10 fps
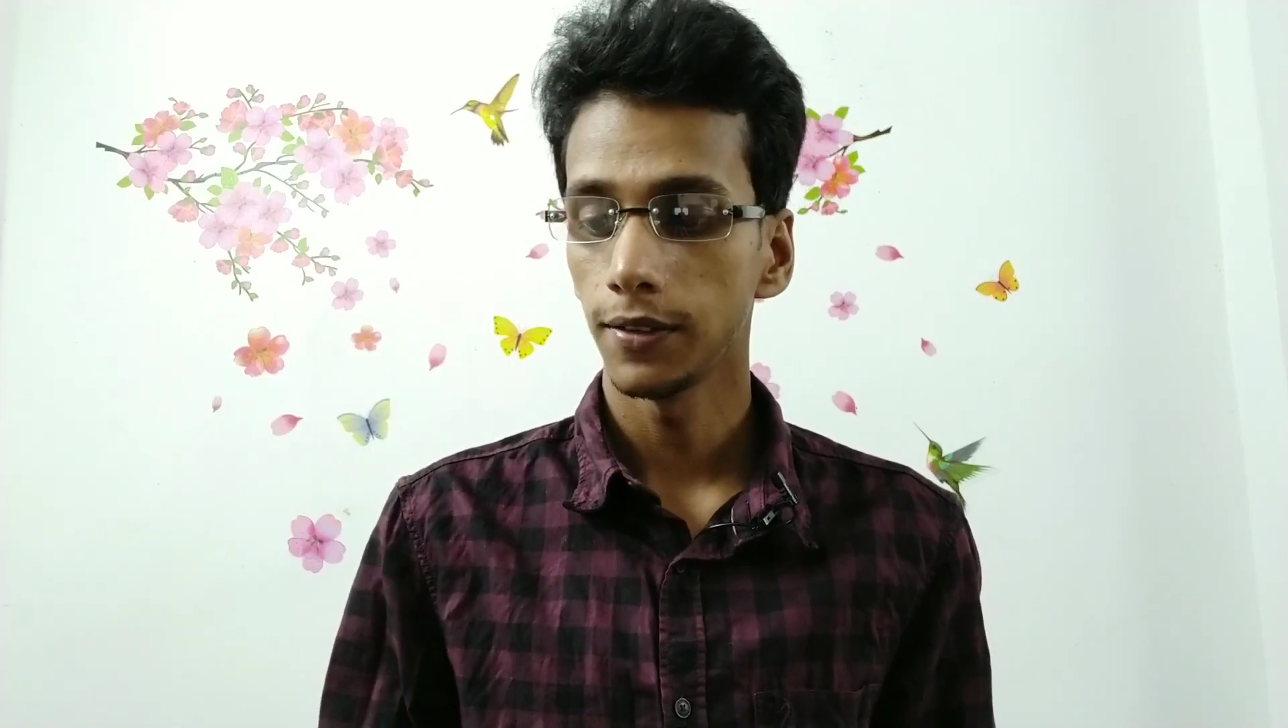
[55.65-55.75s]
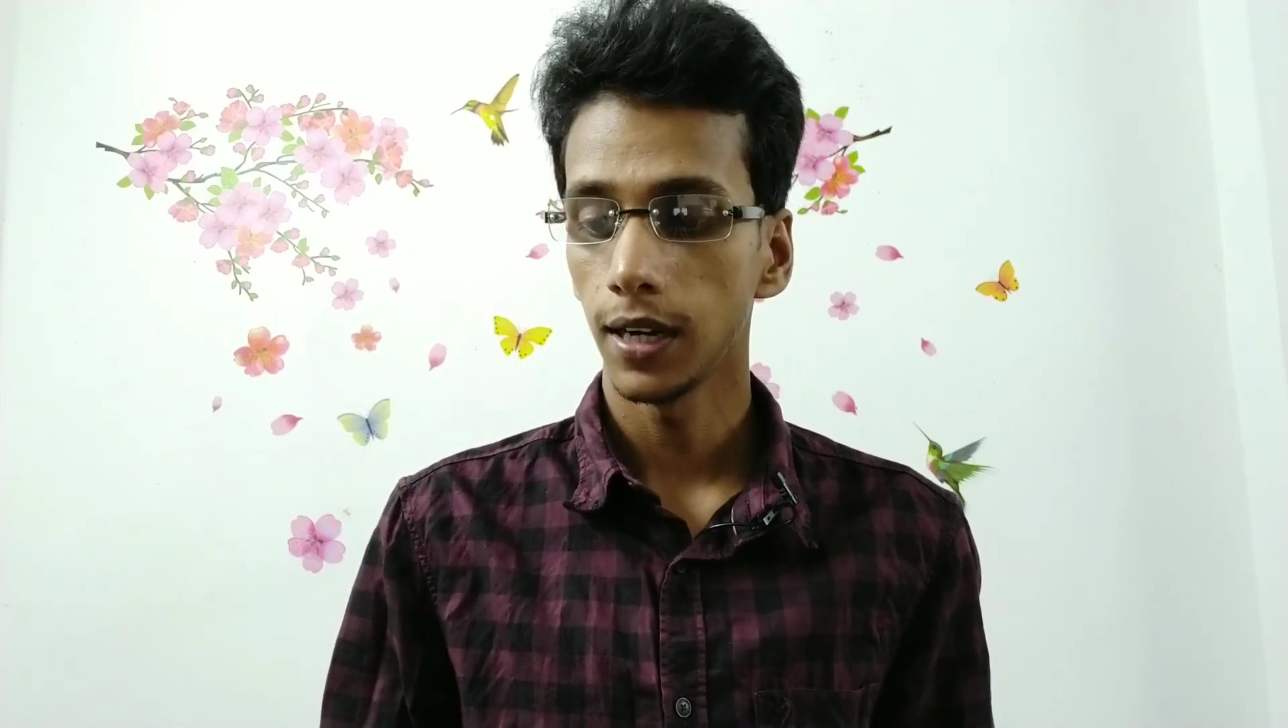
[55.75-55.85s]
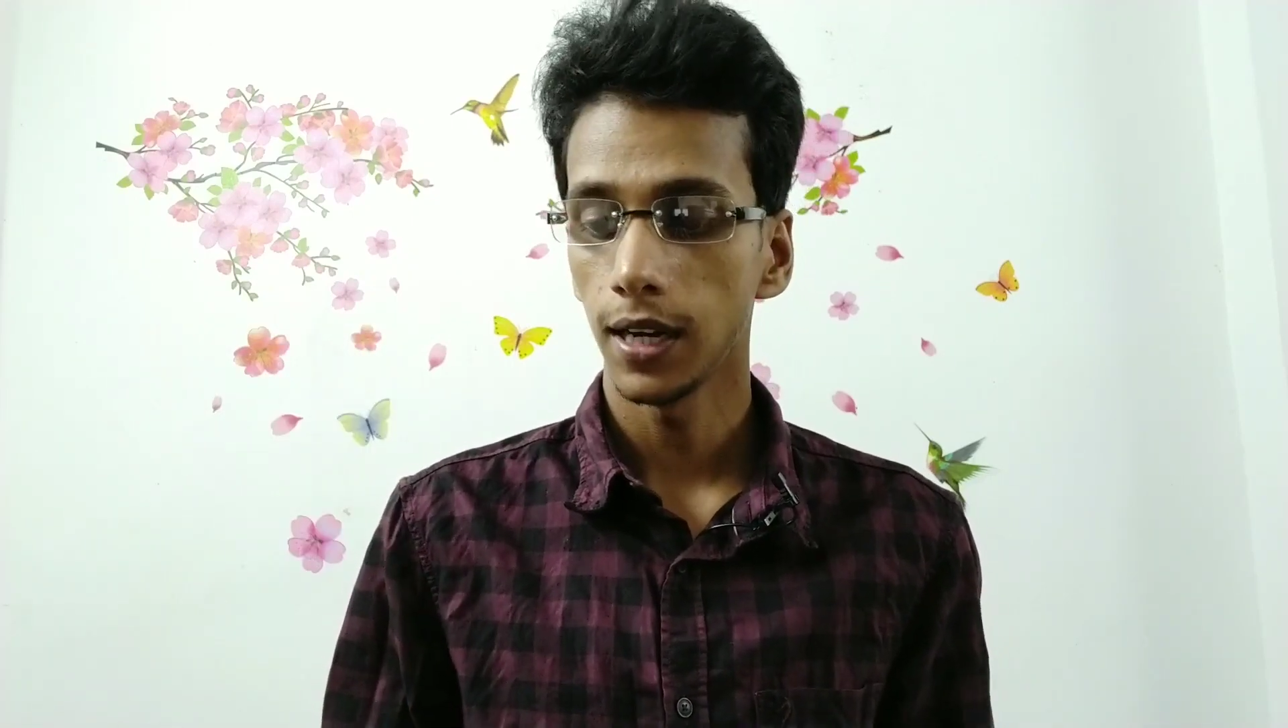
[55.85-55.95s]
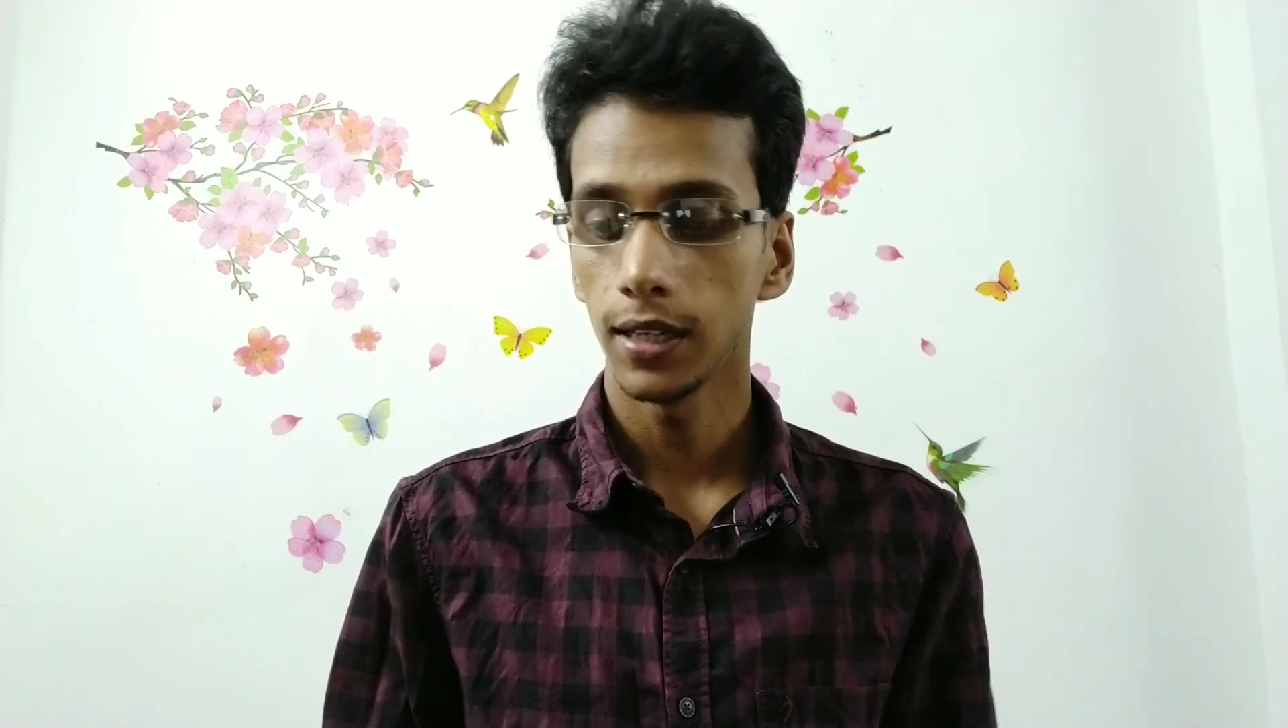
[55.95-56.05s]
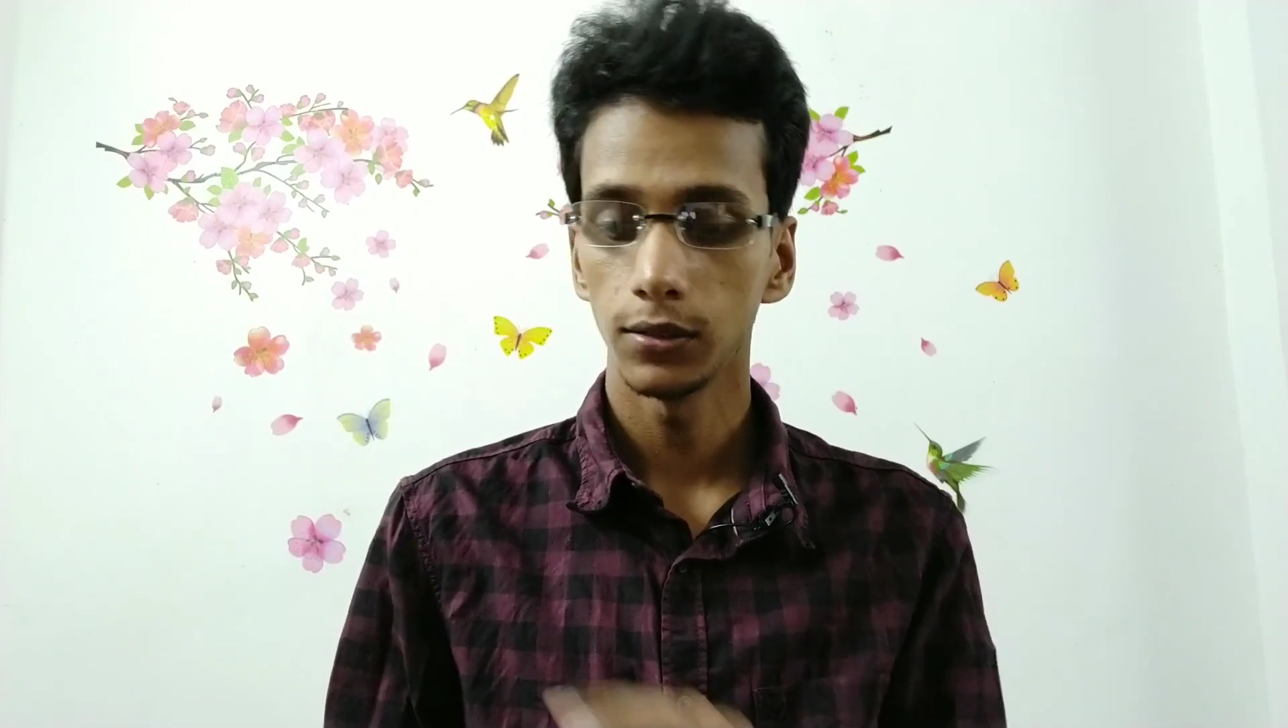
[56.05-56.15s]

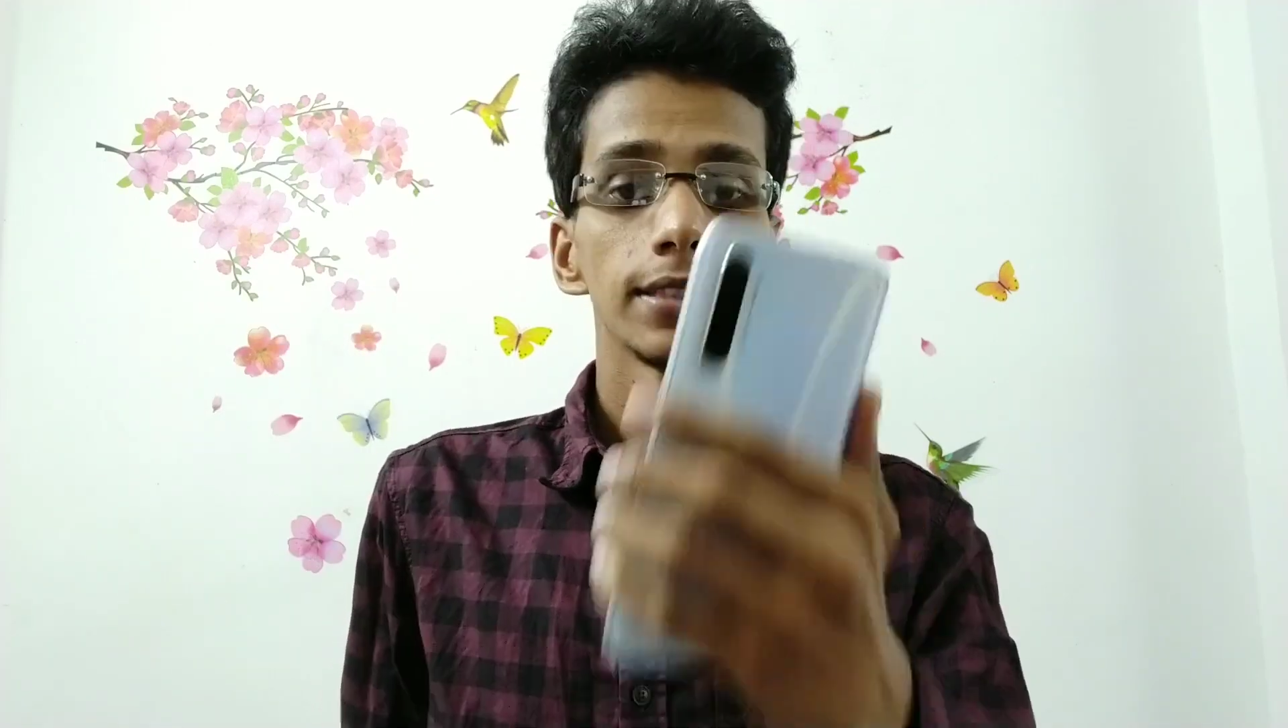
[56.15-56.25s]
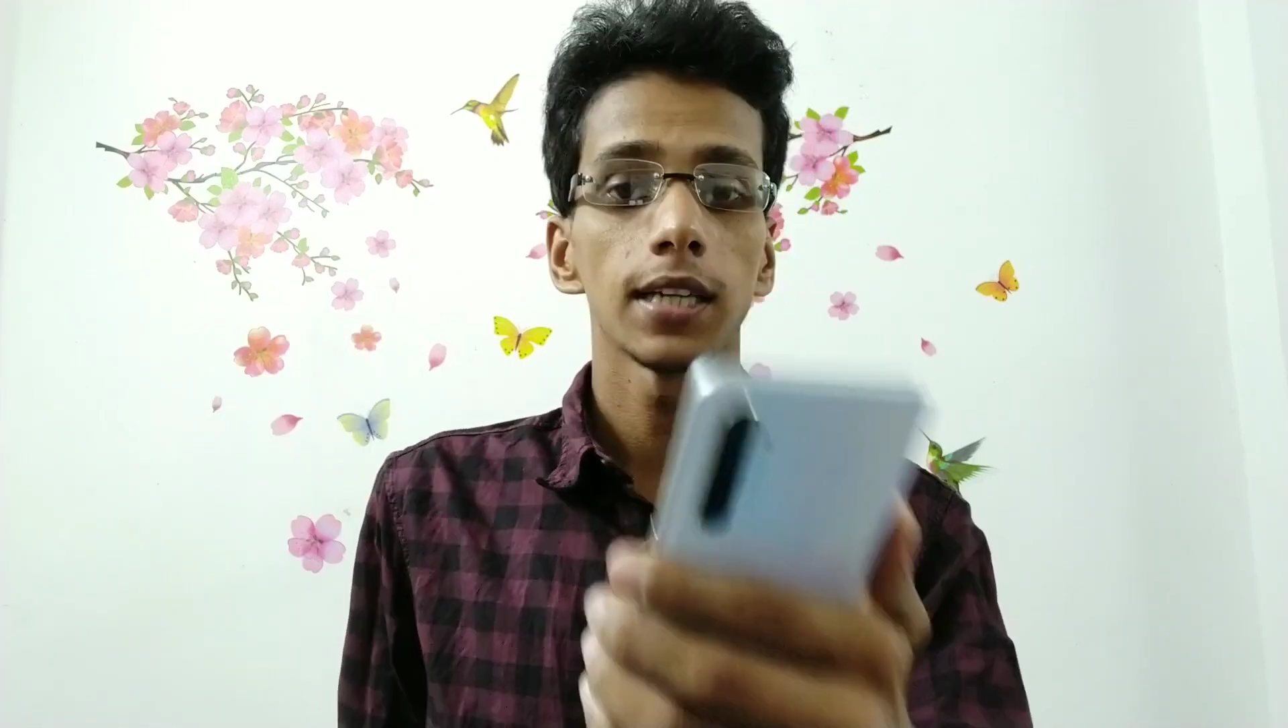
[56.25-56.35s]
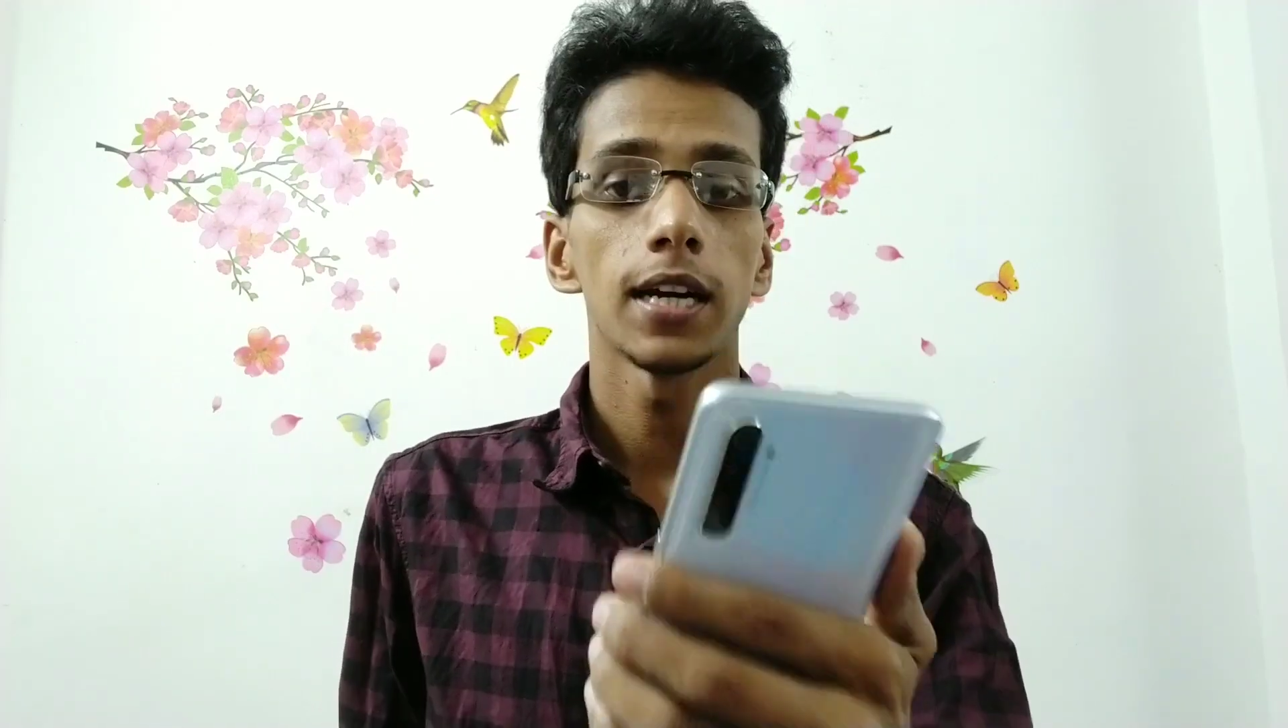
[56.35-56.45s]
वाला है जो